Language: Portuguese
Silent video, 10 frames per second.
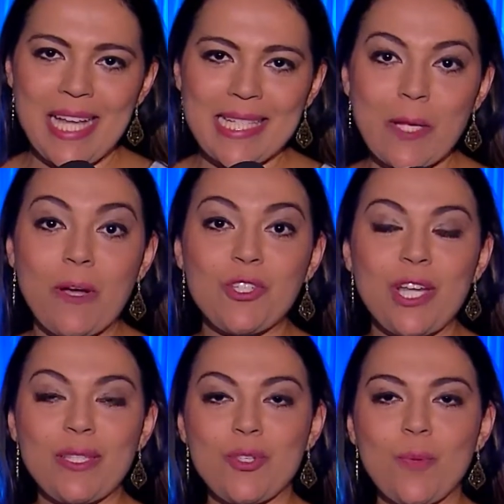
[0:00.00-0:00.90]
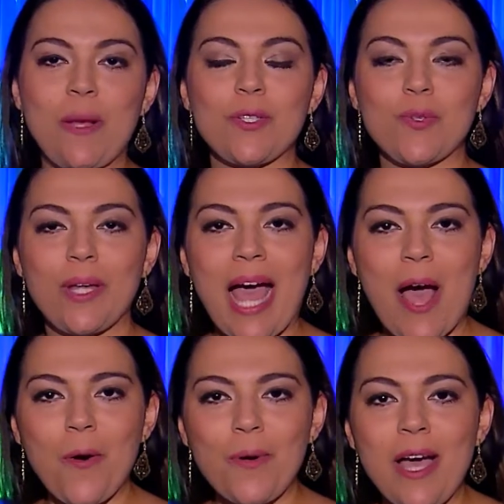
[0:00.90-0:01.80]
São agentes de
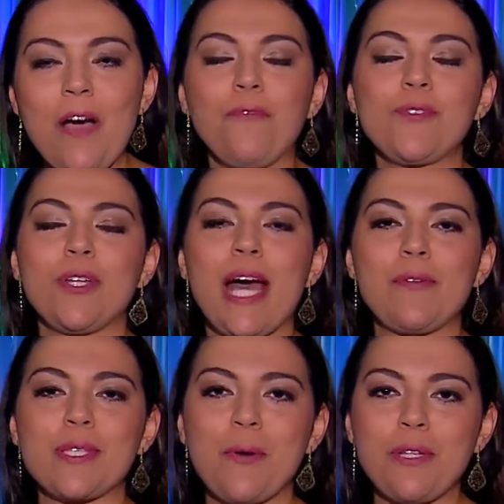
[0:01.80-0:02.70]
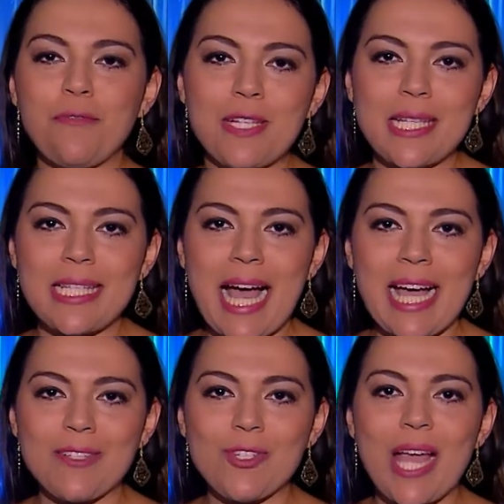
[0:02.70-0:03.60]
pastoral, funcionários da
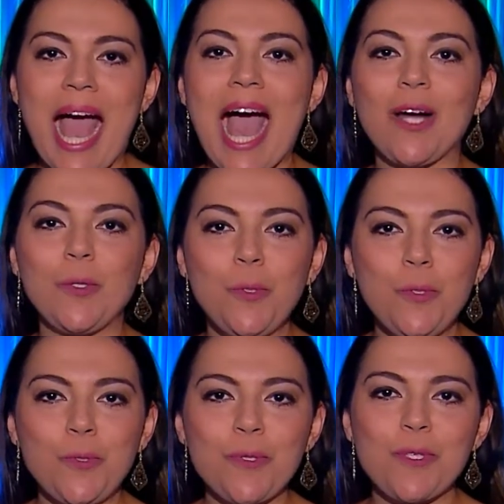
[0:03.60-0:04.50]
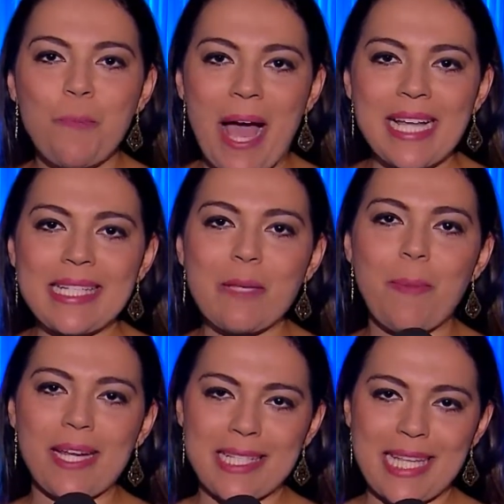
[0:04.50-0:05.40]
universidade, alunos, pais e
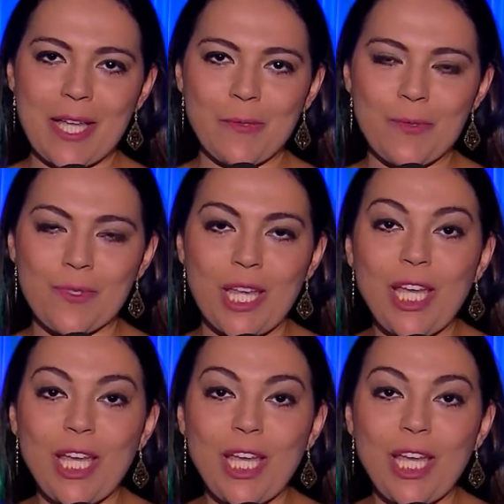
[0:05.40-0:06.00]
parceiros.